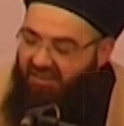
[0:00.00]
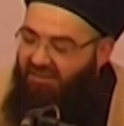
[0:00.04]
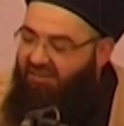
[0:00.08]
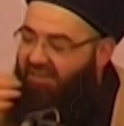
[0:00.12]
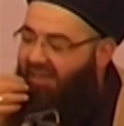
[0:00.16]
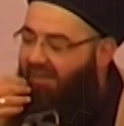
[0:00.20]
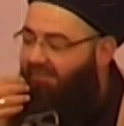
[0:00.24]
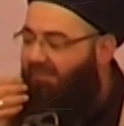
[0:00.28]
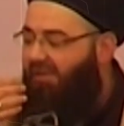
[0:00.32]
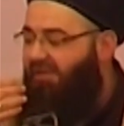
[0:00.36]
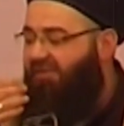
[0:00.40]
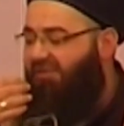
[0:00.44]

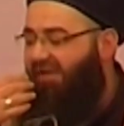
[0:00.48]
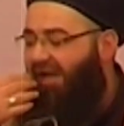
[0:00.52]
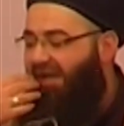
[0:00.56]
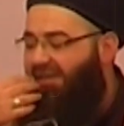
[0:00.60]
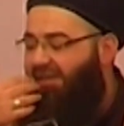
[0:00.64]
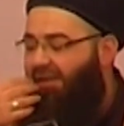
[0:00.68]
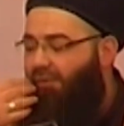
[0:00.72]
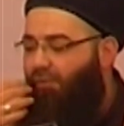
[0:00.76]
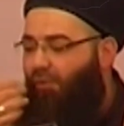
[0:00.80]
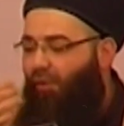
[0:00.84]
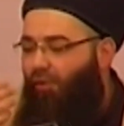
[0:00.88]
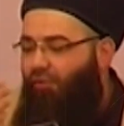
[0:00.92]
Kelime-i
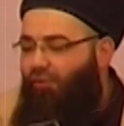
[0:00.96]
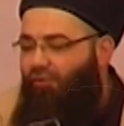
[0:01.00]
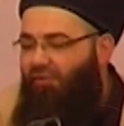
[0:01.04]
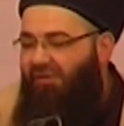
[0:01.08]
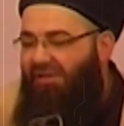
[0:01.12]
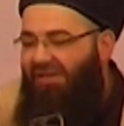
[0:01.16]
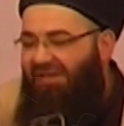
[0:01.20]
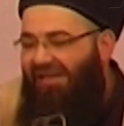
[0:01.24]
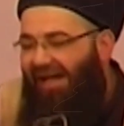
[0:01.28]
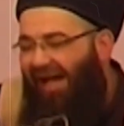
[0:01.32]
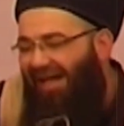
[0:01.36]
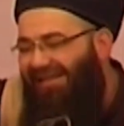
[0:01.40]
şehadet onu
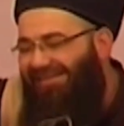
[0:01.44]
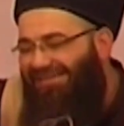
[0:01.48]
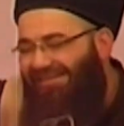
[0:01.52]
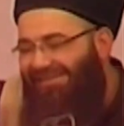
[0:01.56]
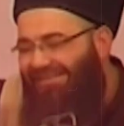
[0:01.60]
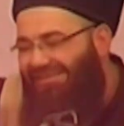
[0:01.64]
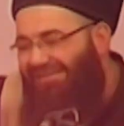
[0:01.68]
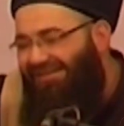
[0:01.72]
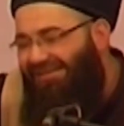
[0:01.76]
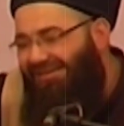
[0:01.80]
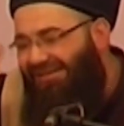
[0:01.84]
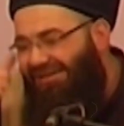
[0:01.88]

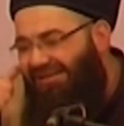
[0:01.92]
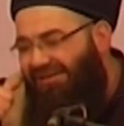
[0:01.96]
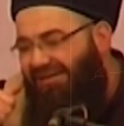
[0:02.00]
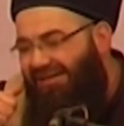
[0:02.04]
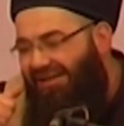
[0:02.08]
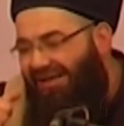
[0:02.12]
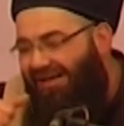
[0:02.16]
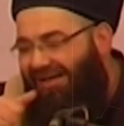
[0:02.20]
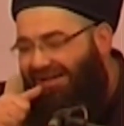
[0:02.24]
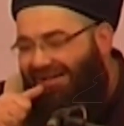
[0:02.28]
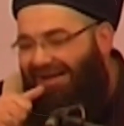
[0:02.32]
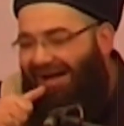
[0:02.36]
inandığının
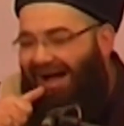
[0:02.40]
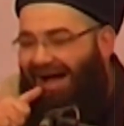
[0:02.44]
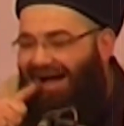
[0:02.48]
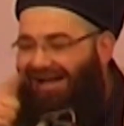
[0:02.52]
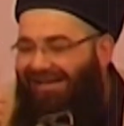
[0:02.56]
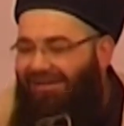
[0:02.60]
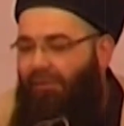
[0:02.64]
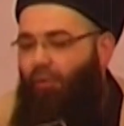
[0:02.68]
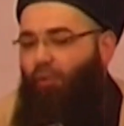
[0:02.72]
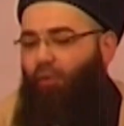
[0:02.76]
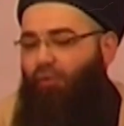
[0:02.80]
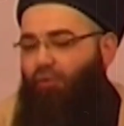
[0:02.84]

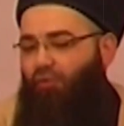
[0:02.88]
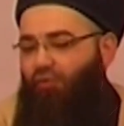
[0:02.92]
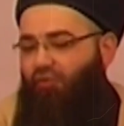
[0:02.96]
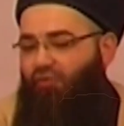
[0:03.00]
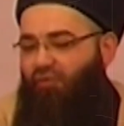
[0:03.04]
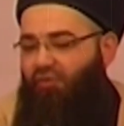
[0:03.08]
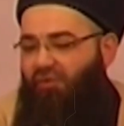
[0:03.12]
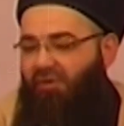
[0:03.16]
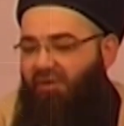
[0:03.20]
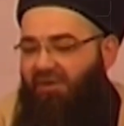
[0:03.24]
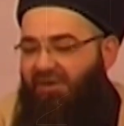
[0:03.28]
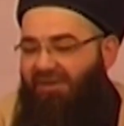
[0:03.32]
ikrarı olur.
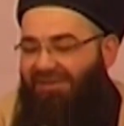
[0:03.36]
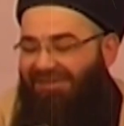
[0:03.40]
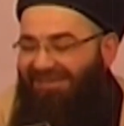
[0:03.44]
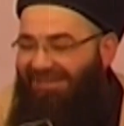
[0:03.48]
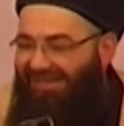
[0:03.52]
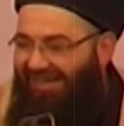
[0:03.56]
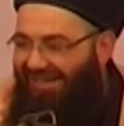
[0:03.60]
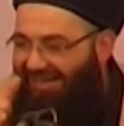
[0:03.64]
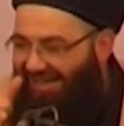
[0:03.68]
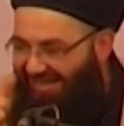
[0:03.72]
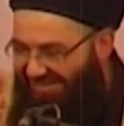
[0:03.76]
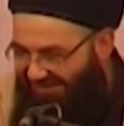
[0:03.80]

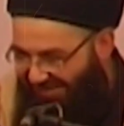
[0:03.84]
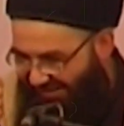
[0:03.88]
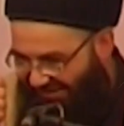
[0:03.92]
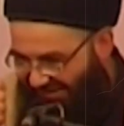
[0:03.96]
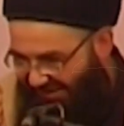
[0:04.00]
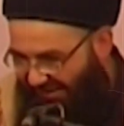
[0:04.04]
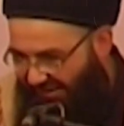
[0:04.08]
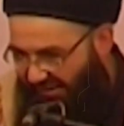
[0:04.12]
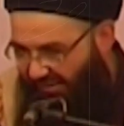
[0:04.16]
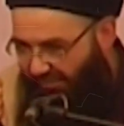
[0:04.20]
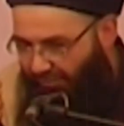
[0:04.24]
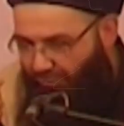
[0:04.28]
Dille
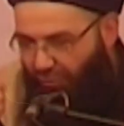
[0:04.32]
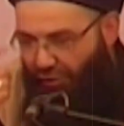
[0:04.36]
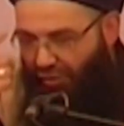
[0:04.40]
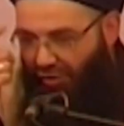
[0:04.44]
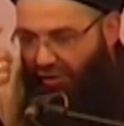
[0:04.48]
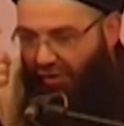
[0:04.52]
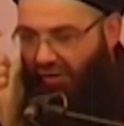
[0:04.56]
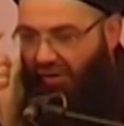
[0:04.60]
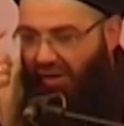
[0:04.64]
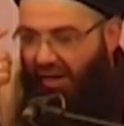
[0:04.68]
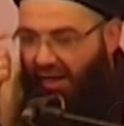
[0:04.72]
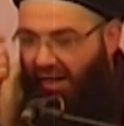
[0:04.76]
zikir.
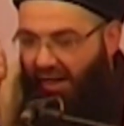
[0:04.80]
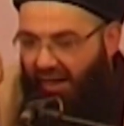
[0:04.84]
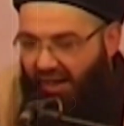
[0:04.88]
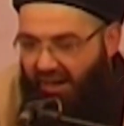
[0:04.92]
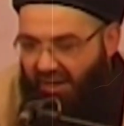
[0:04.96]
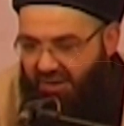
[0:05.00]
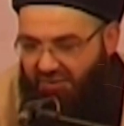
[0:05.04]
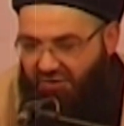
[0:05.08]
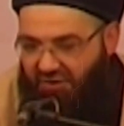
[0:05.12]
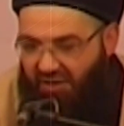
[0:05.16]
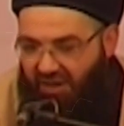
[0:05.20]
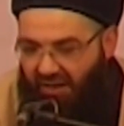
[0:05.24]
Buyurun.
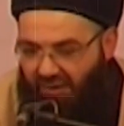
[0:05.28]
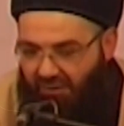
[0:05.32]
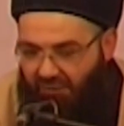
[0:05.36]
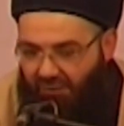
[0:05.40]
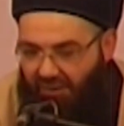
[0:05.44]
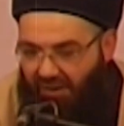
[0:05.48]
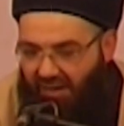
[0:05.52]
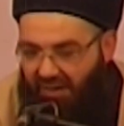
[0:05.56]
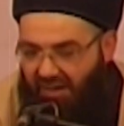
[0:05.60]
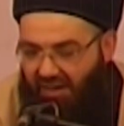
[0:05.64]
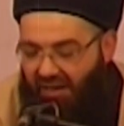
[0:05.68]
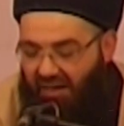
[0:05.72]
Eşhedü
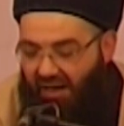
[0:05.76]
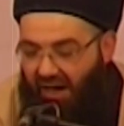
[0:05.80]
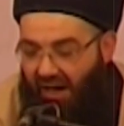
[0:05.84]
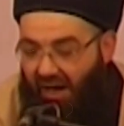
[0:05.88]
en